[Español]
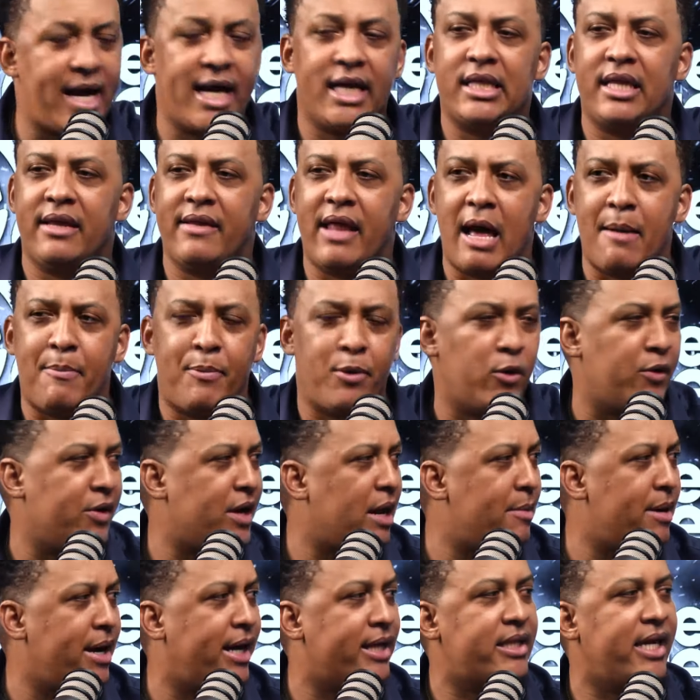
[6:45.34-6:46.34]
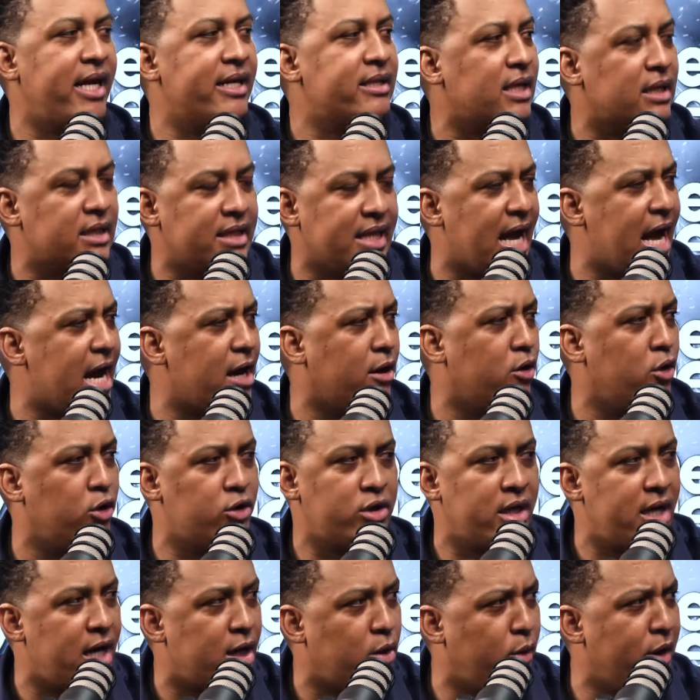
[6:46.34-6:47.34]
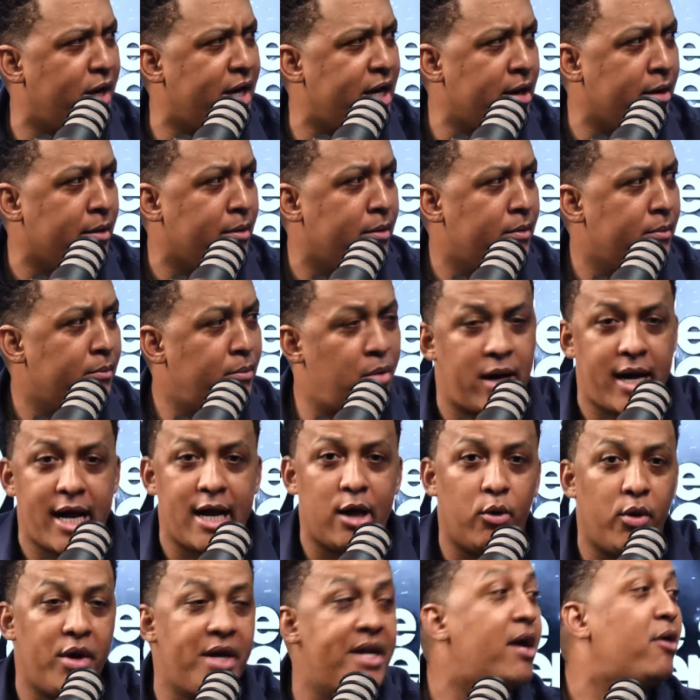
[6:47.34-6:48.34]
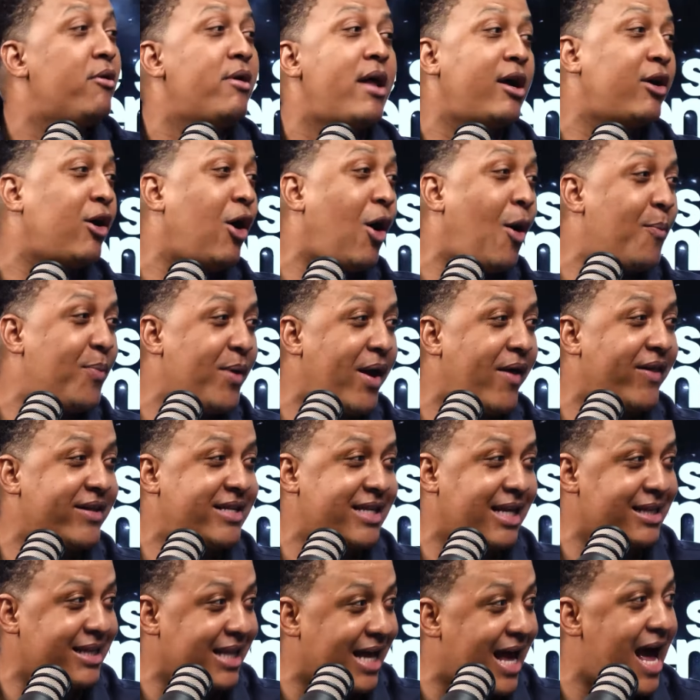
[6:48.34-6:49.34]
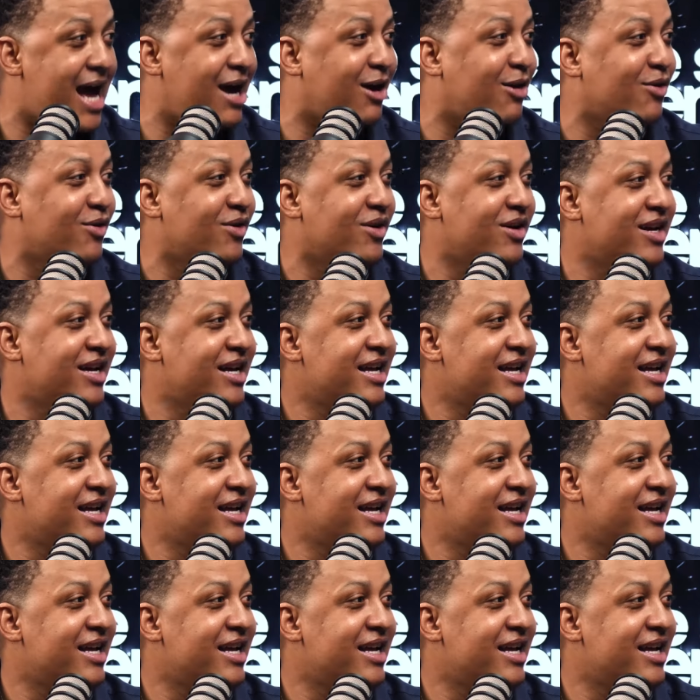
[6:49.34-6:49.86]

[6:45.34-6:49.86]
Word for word: cantidad de programas que tiene Santiago, lo tiene Luini. Porque Luini es una copia de Santiago.